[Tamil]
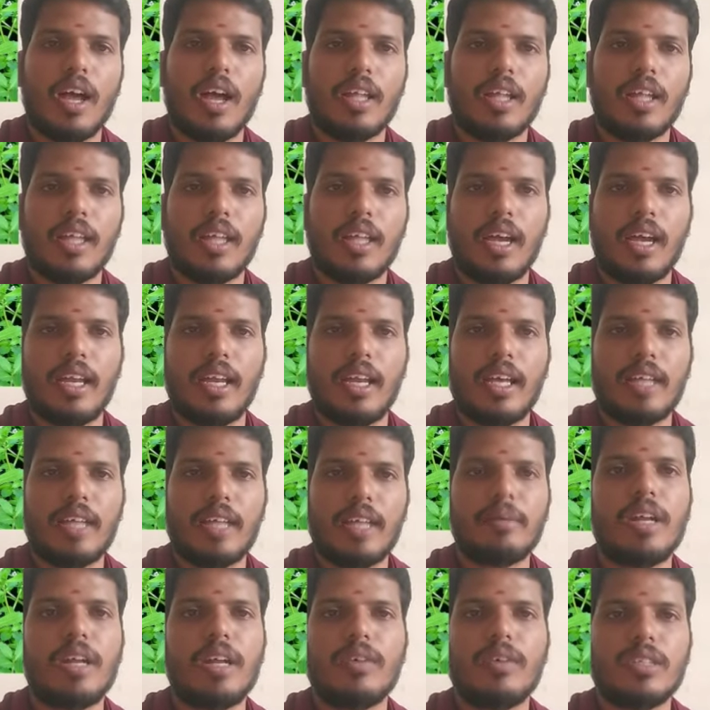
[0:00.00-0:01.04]
அந்த இலையை அது
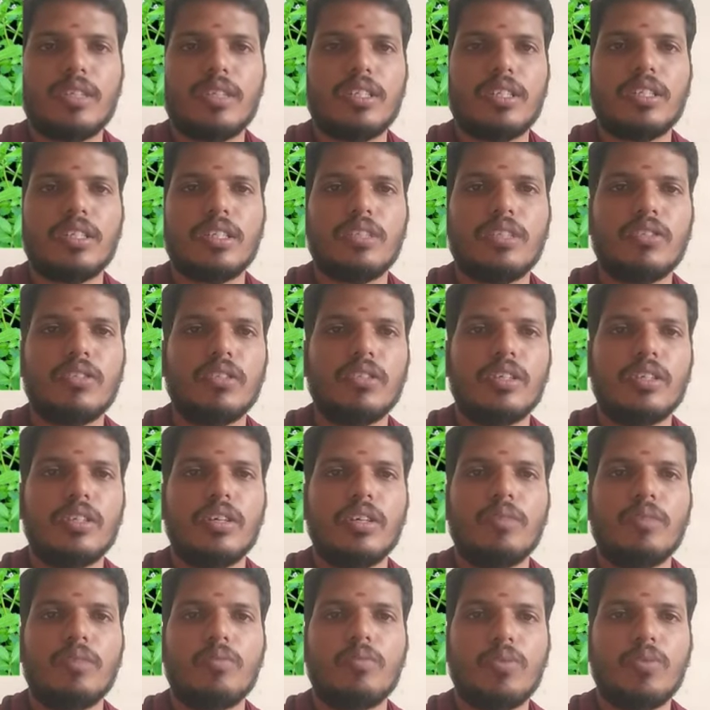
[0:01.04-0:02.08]
மேலே வச்சுட்டு
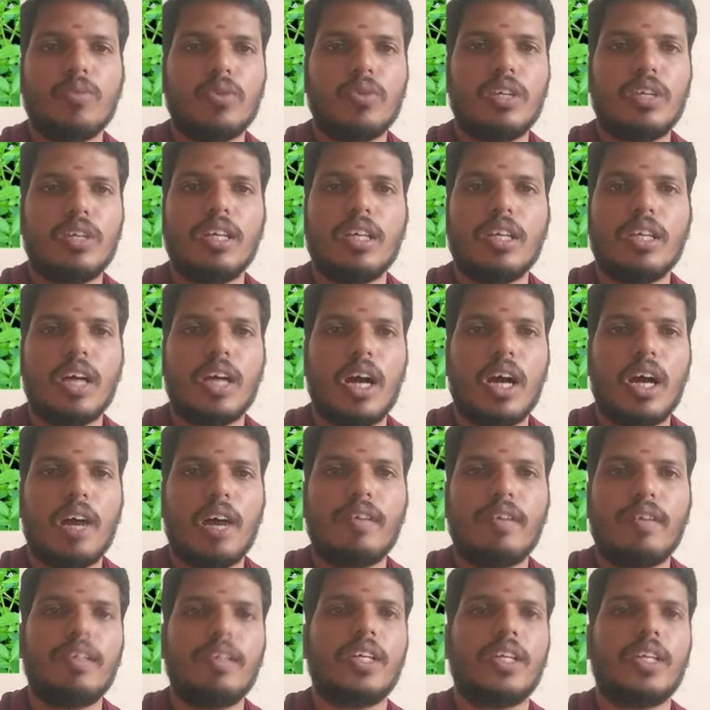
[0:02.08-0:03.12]
மூடி
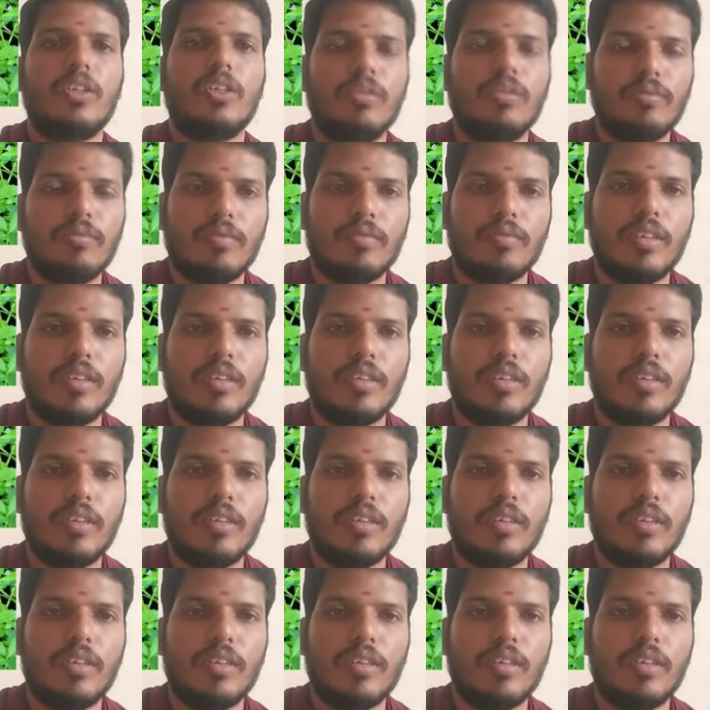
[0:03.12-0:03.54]
ஆவி வைக்கணும்